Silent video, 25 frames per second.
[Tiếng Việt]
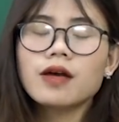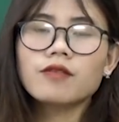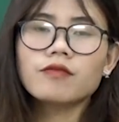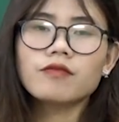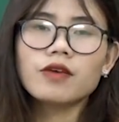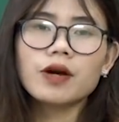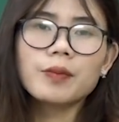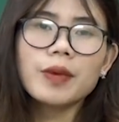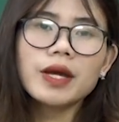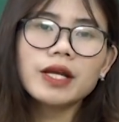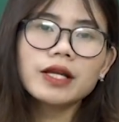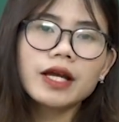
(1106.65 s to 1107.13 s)

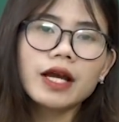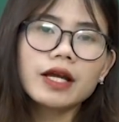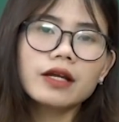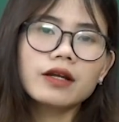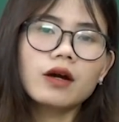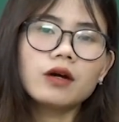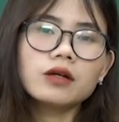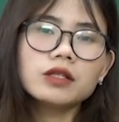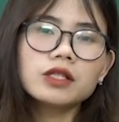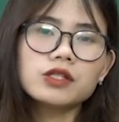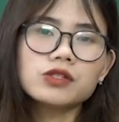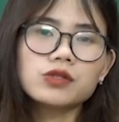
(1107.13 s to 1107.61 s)
Và bên cạnh
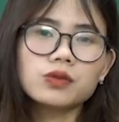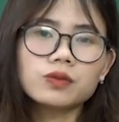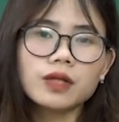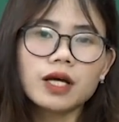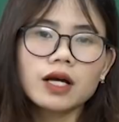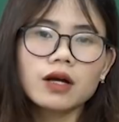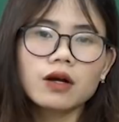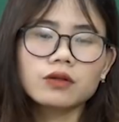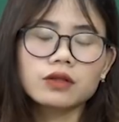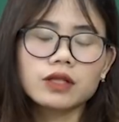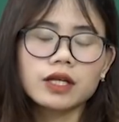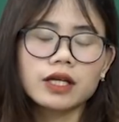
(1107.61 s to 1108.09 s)
đó thì chúng
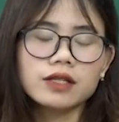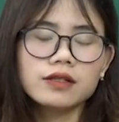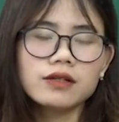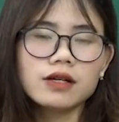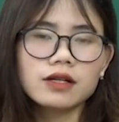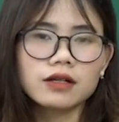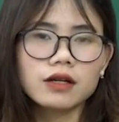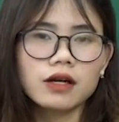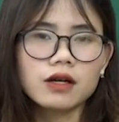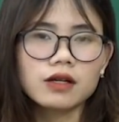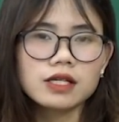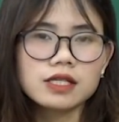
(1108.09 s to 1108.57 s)
ta còn thấy
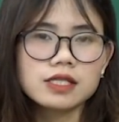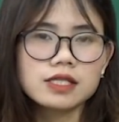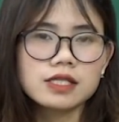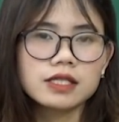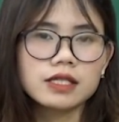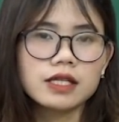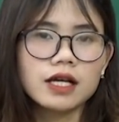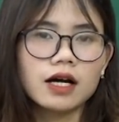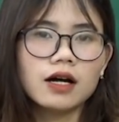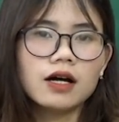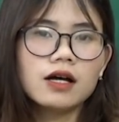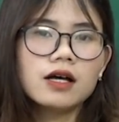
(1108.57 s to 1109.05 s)
được đó là gì
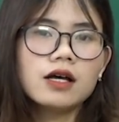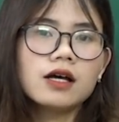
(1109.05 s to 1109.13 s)
nhỉ?